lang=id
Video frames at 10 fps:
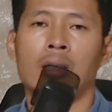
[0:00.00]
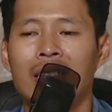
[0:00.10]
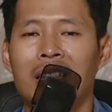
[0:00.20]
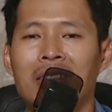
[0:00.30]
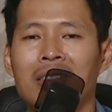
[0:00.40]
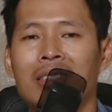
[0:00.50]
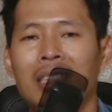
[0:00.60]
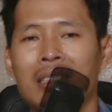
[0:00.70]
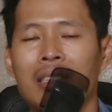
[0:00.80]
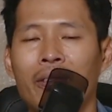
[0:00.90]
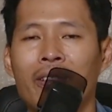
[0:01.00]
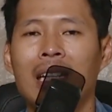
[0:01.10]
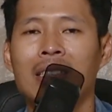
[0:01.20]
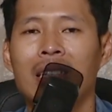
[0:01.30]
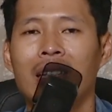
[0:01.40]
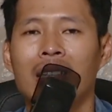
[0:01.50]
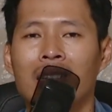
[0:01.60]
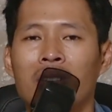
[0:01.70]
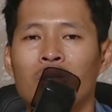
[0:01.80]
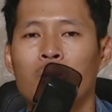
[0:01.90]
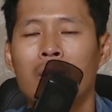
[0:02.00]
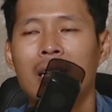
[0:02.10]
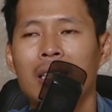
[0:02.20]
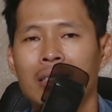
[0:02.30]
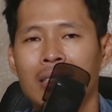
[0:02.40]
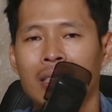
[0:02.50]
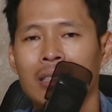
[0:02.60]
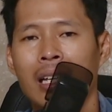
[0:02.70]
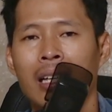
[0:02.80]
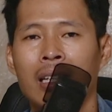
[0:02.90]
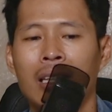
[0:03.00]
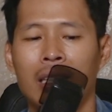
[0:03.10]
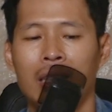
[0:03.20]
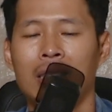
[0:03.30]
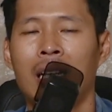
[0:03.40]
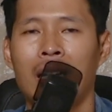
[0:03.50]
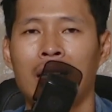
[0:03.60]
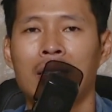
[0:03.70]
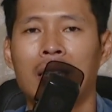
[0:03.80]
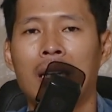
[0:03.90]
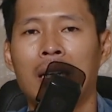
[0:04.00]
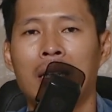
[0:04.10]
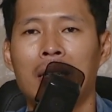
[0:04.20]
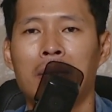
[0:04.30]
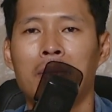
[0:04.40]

itu sensitivitasnya ya kita udah coba dari jarak uh,